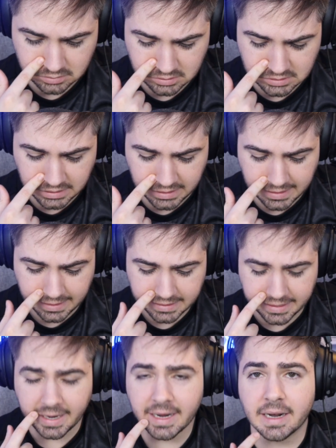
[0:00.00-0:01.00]
Será
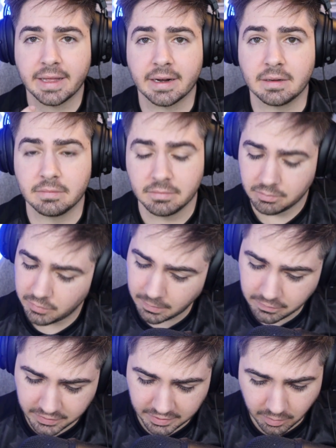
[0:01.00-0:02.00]
que é, galera?
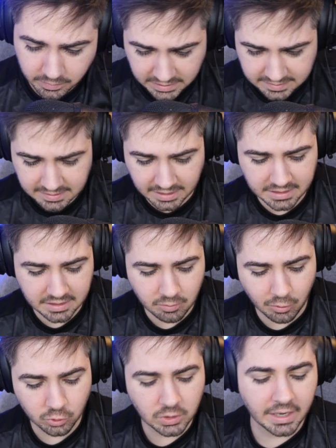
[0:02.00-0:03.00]
Vamos ver, vamos testar aqui o
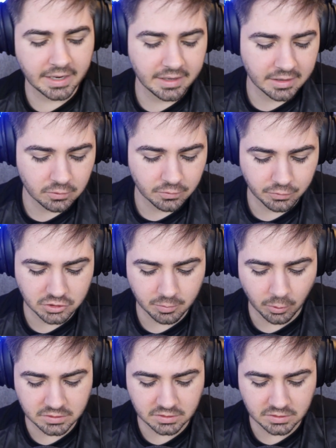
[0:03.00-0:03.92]
modo carreira do Futebol